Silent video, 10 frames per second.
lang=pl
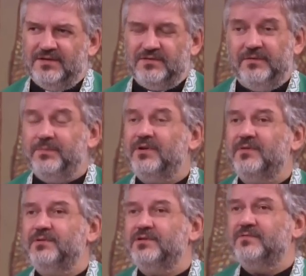że mówi, po
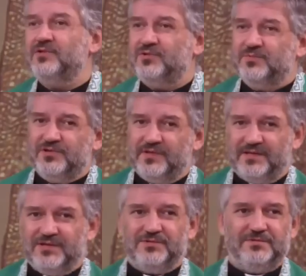raz pierwszy w życiu mu się
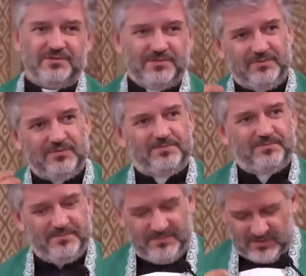zdarzyło, że był
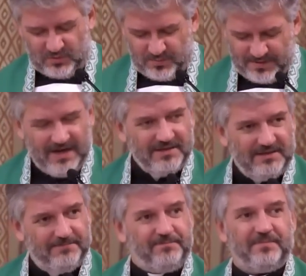y,
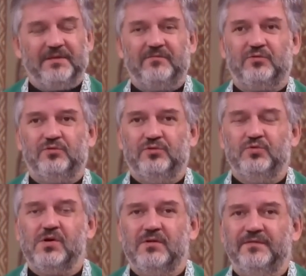ubrany w strój
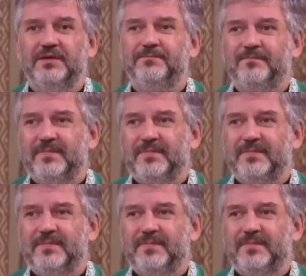duchowny